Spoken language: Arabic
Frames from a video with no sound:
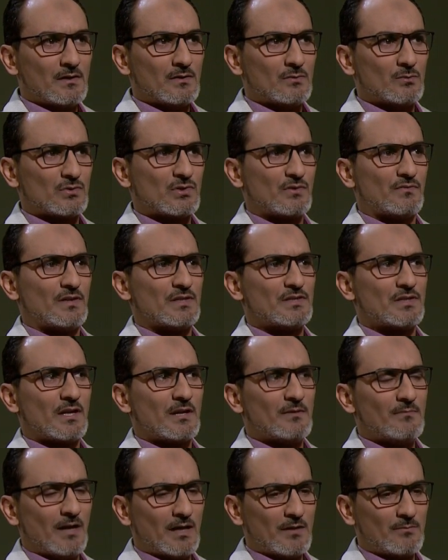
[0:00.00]
نوصفها
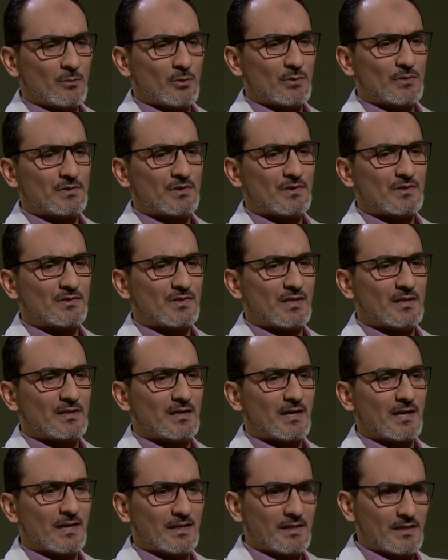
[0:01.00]
جرائم حرب وضد
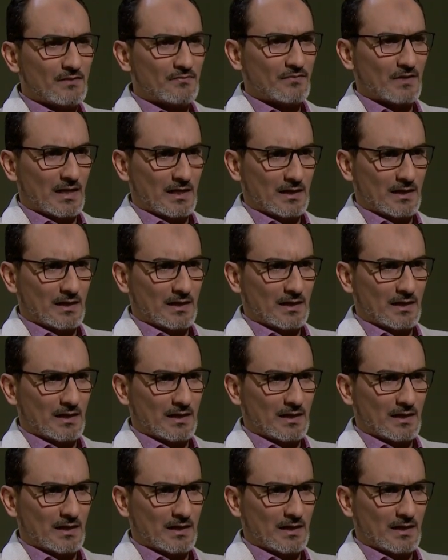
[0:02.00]
الإنسانية قليل في